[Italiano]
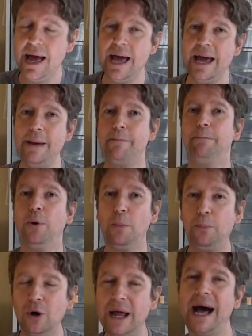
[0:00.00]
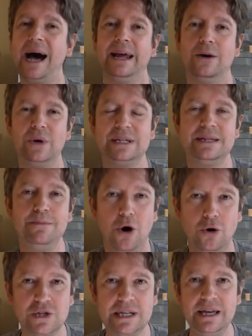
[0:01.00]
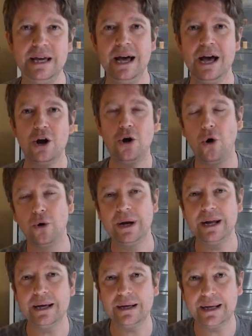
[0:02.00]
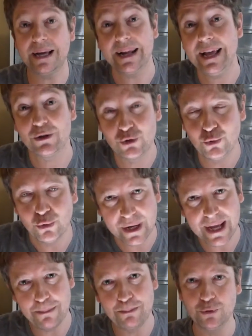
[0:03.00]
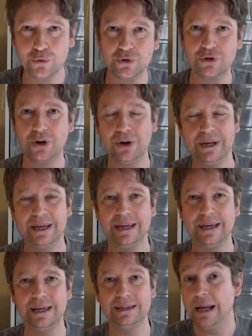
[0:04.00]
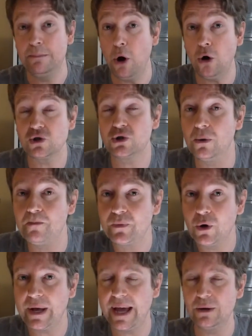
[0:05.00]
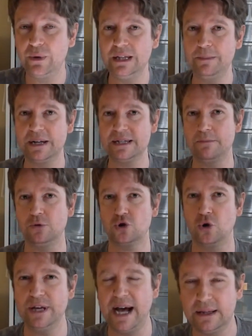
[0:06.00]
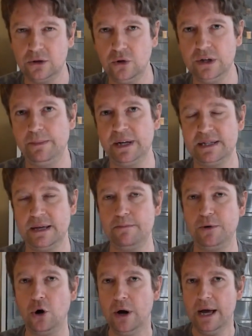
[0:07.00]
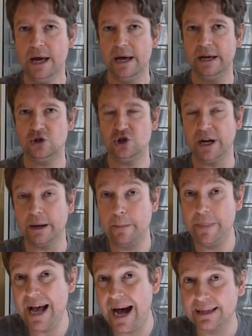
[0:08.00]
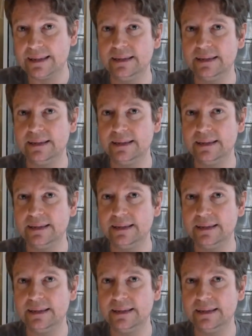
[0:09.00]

e popolare questi boschi con creature appunto eh, del bosco, ok? Quindi per esempio scoiattoli, per esempio eh, cerbiatti,